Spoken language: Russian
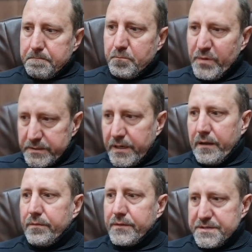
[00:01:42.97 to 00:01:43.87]
мы
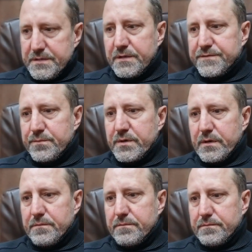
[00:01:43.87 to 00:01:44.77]
да, носили в
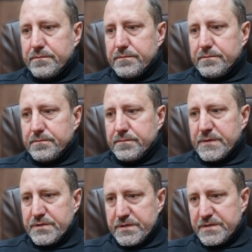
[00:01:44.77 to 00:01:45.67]
себе
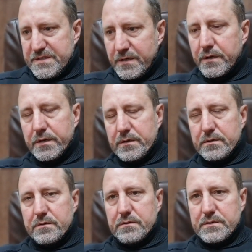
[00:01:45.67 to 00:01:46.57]
достаточно сильные
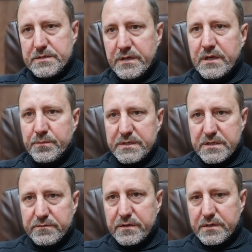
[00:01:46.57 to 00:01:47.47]
сильные
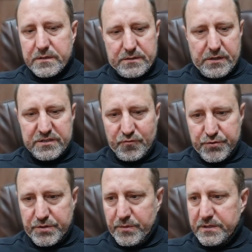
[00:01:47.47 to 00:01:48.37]
мотивы,
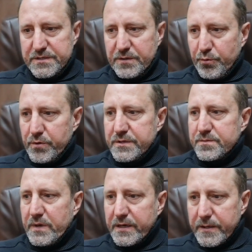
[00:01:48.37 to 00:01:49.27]
озвучить мы их до сих пор не
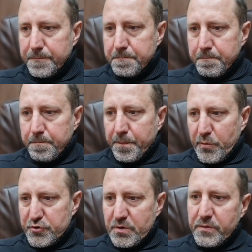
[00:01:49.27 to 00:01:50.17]
смогли.
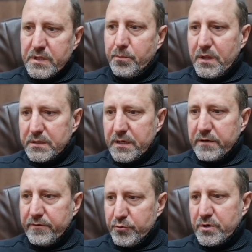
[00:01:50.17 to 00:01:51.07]
То, что мы наболтали,
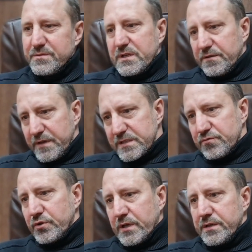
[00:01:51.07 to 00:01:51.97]
во многом
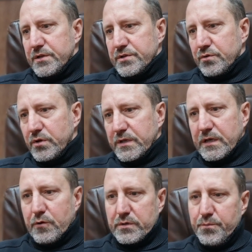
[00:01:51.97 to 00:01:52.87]
соответствует, конечно, но это
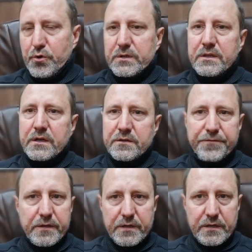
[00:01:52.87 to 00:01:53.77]
как вот обертка на
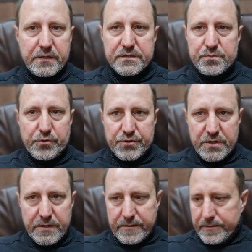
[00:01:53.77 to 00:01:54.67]
конфете. Когда ты смотришь
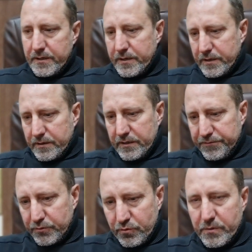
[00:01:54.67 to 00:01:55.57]
на
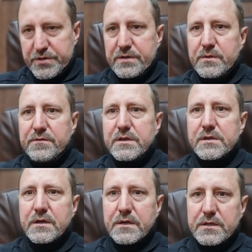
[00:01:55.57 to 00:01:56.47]
конфетку Маша и
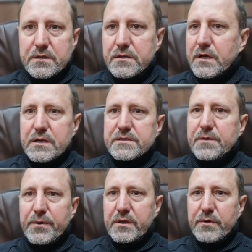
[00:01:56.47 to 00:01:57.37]
Медведя, ты не до конца
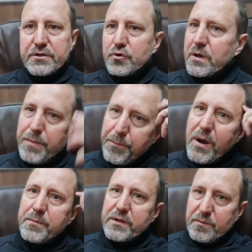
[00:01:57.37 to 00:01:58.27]
понимаешь, только по
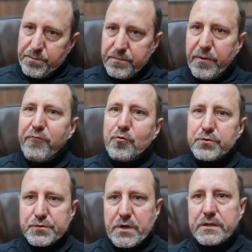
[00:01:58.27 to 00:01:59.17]
памяти, по
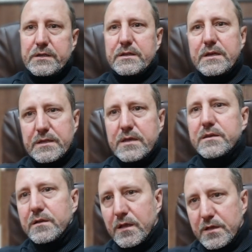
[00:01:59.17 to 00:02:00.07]
вкусу, когда ты это
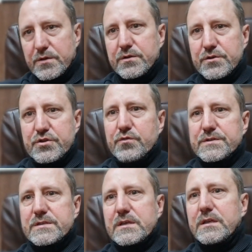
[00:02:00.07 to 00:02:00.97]
ел, из чего
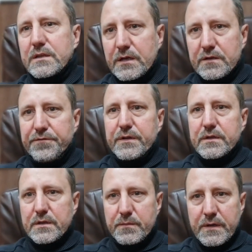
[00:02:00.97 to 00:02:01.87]
состоит эта конфета,
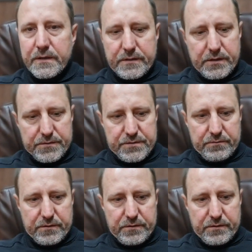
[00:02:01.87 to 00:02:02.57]
там, да, условно